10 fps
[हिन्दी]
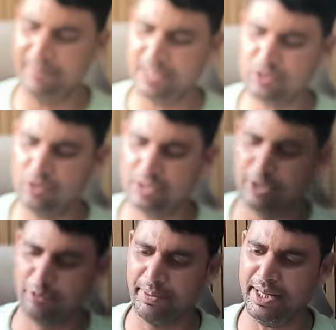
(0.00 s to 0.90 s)
मतलब एक सौ
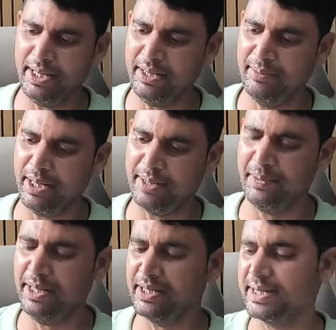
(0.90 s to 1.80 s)
अस्सी रुपये है
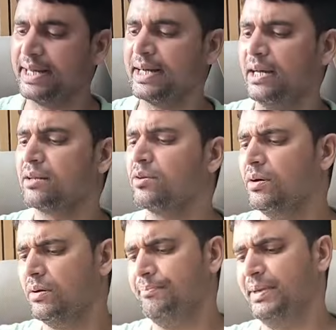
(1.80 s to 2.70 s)
एमआरपी इसके कलर
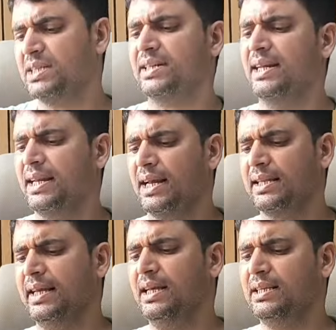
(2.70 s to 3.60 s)
तो मिक्स कलर
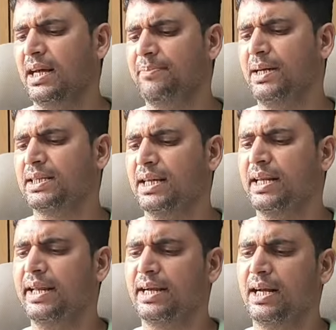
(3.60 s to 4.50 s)
आते हैं चार पांच
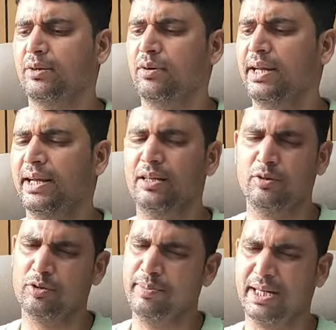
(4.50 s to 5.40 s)
कलर एक कार्टून लेंगे
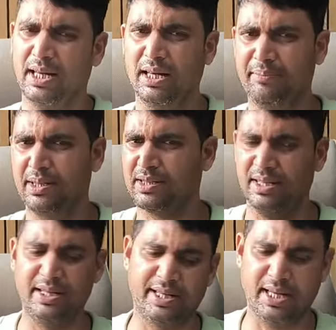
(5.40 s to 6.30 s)
तो उसमें कलर
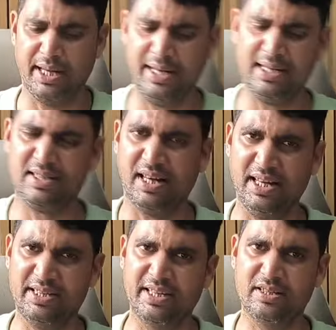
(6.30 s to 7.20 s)
मिक्स ही निकल आएंगे
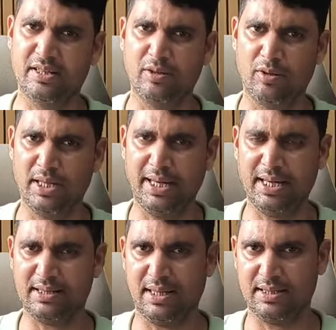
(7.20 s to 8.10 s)
शायद छः से नौ हो
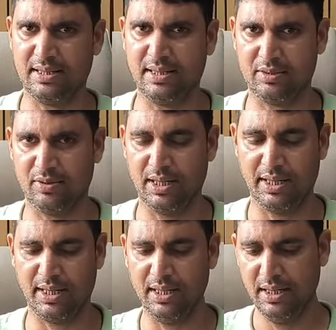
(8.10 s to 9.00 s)
जाएगा सात से दस हो
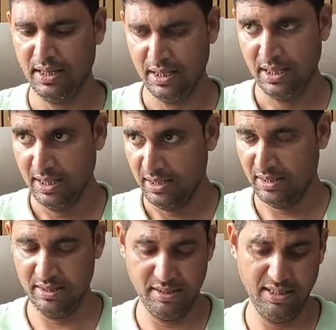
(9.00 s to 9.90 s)
जाएगा
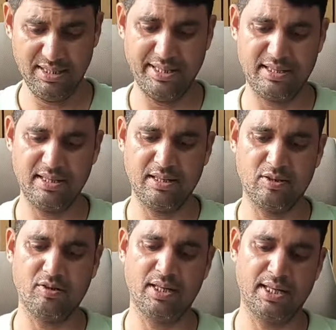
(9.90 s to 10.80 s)
या छः से
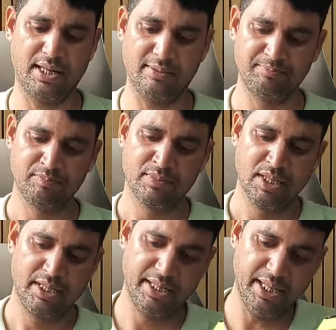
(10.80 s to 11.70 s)
दस हो जाएगा
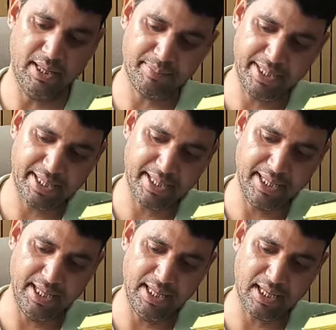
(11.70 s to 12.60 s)
ये आप देख
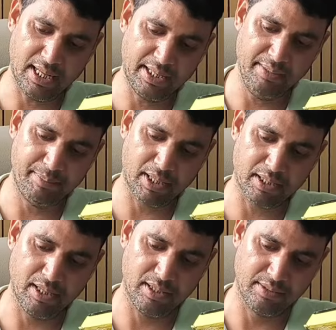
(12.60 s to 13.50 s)
रहे हैं लखानी
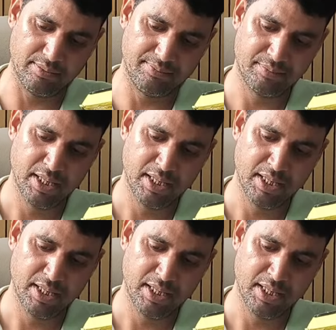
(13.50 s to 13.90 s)
बरदान